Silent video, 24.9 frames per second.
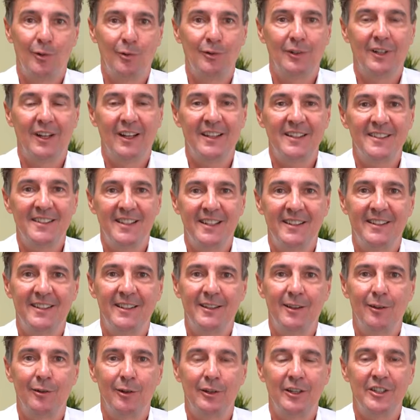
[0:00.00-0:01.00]
und
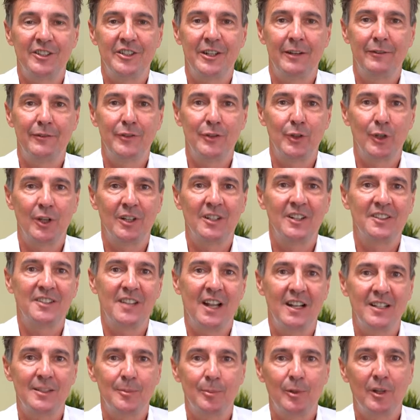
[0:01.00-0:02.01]
gleichzeitig auch Geschäftsführer der
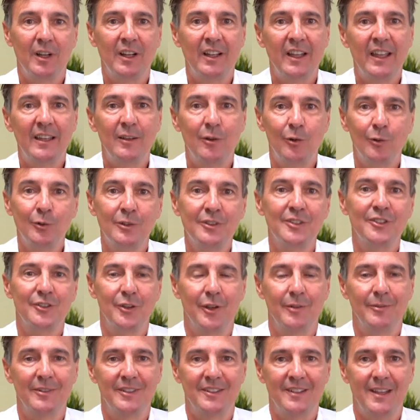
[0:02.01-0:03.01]
Salzburger AG
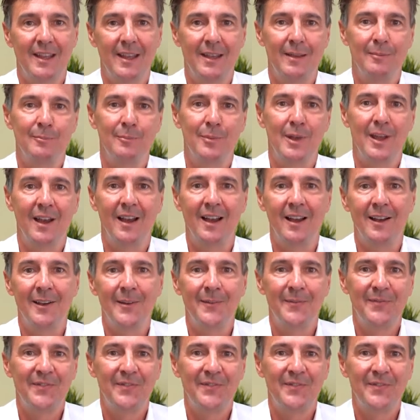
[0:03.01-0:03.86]
Kundenservice GmbH.